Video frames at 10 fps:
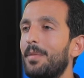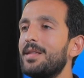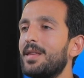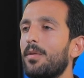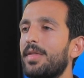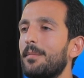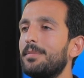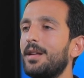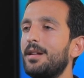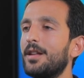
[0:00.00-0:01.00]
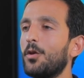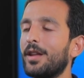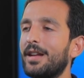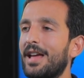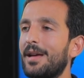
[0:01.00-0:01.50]
من ساوثهامبتون
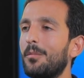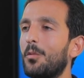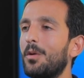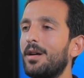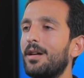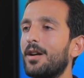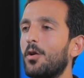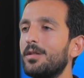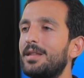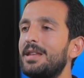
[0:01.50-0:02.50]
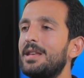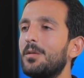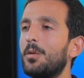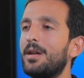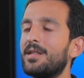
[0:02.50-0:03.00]
لتوتنهام
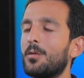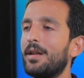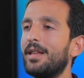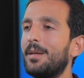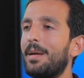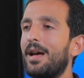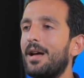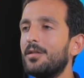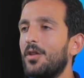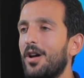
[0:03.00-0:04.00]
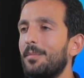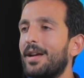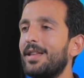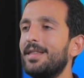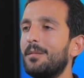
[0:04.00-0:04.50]
وكونتي والسكواد اللي بقى ضخم
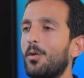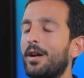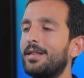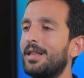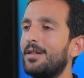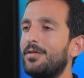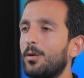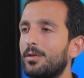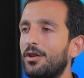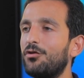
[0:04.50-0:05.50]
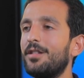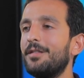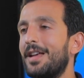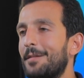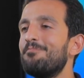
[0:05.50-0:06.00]
جدا ممكن تلاقي فيه روتيشن
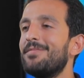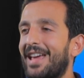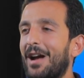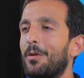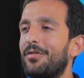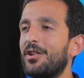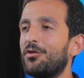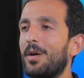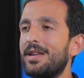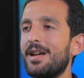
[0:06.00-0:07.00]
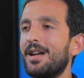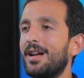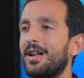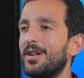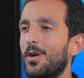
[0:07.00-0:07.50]
يخوفنا شويه
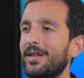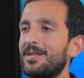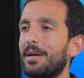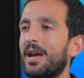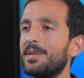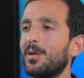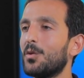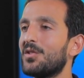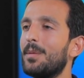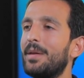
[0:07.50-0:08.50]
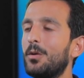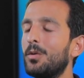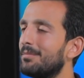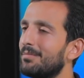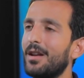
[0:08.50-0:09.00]
لوريس ب 5.5
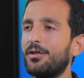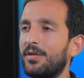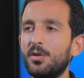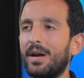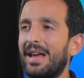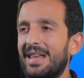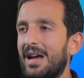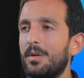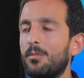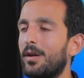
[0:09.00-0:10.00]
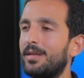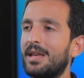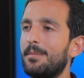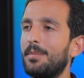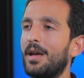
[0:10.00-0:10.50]
مليون انا شايف انه غالي قوي ممكن
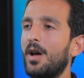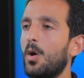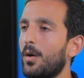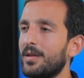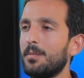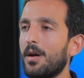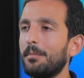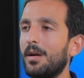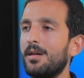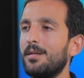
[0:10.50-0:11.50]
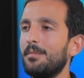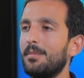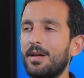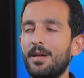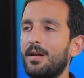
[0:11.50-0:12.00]
تجيب راس مرمى
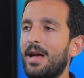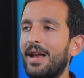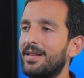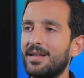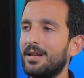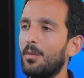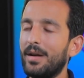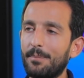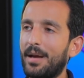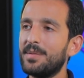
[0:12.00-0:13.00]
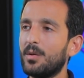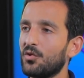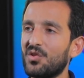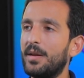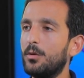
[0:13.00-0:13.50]
آه اليسن لو انا ب
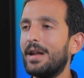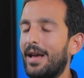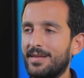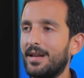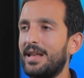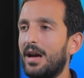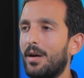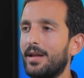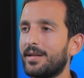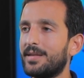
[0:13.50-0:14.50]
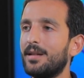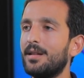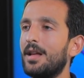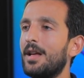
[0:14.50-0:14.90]
5.5 مليون احسن لي او ادرسن